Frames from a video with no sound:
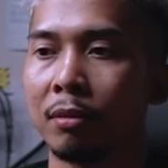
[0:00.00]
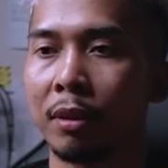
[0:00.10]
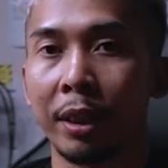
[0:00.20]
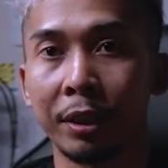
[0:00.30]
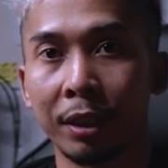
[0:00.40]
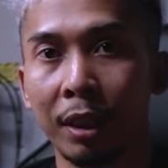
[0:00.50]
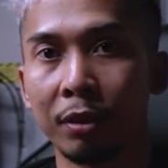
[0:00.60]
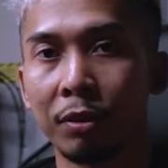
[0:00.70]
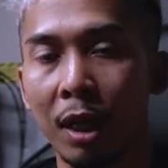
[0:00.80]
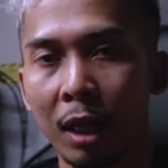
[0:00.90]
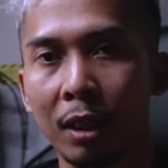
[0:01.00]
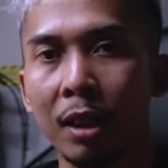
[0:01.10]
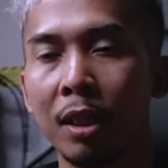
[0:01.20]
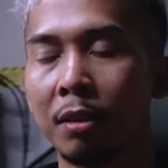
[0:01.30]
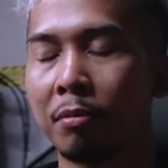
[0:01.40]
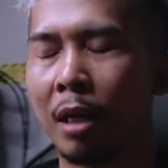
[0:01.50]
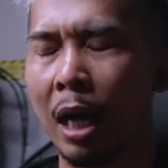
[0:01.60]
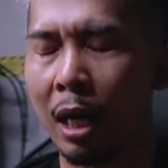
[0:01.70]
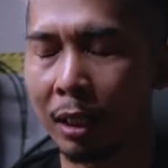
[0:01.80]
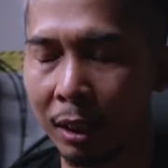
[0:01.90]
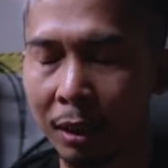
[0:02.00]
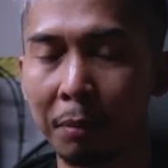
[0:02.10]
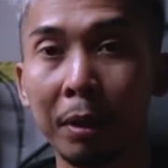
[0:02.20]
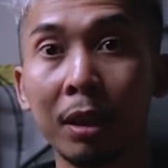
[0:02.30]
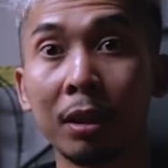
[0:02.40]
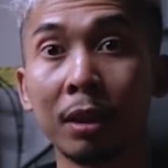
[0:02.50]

rese juga ada ada teman